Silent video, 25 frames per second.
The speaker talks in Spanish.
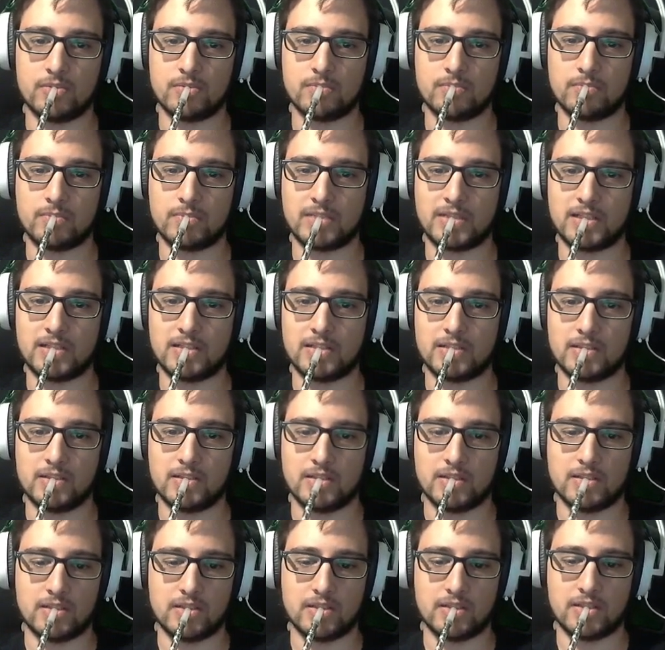Vale,
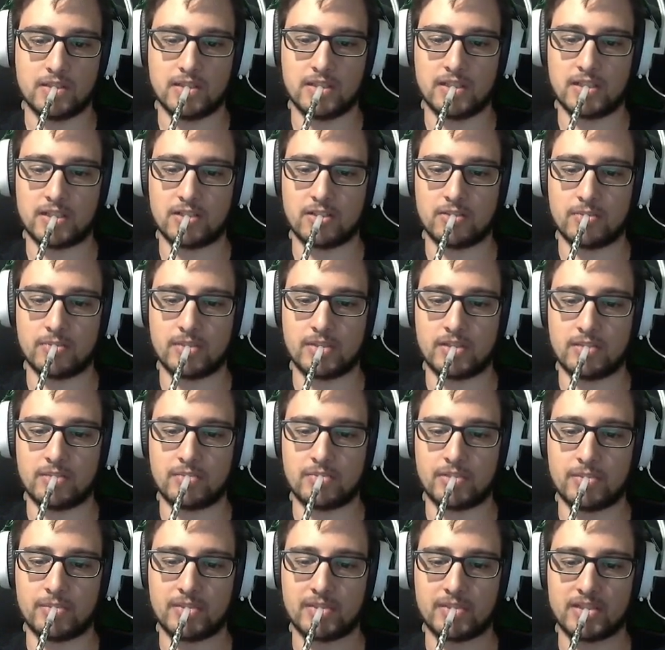el,
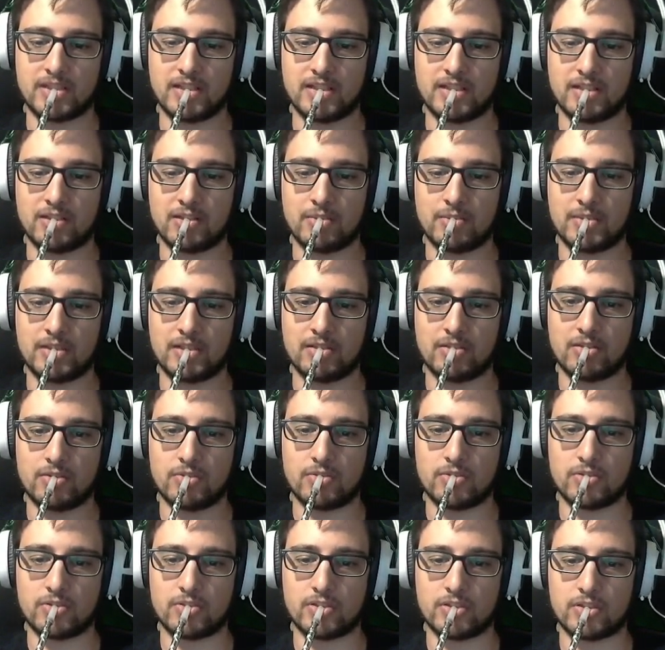problema es que el aglomerador
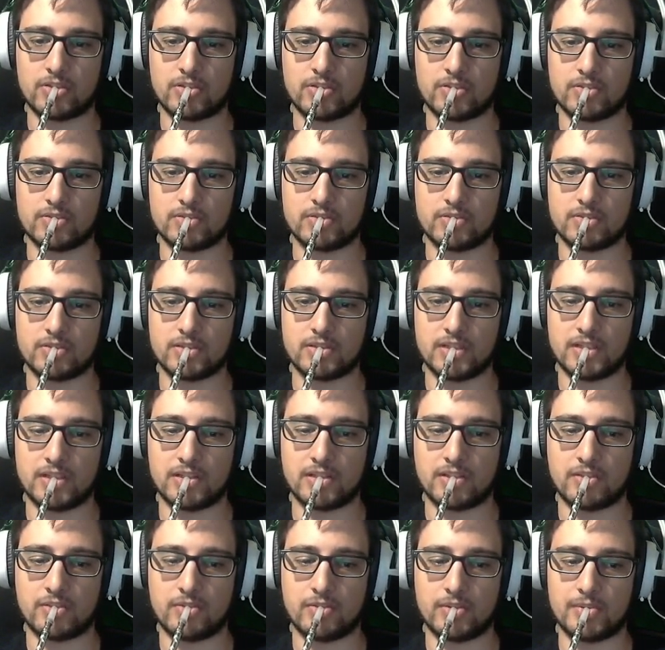no lo tengo, está el
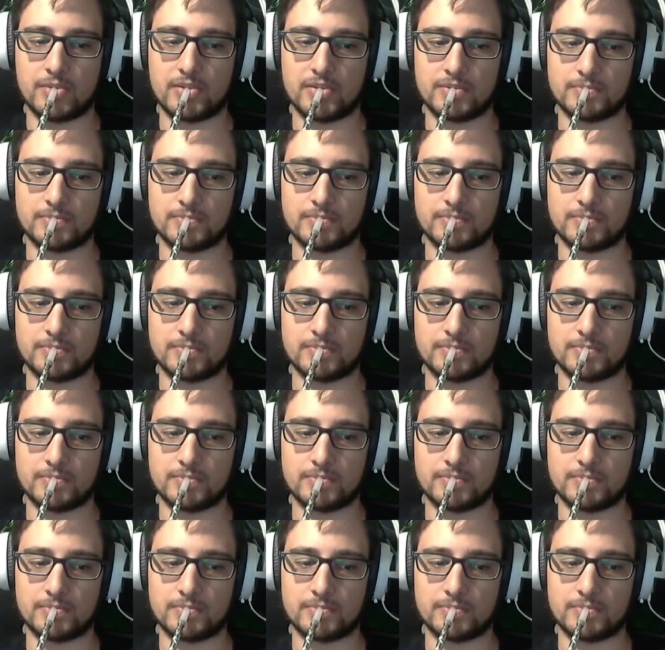19.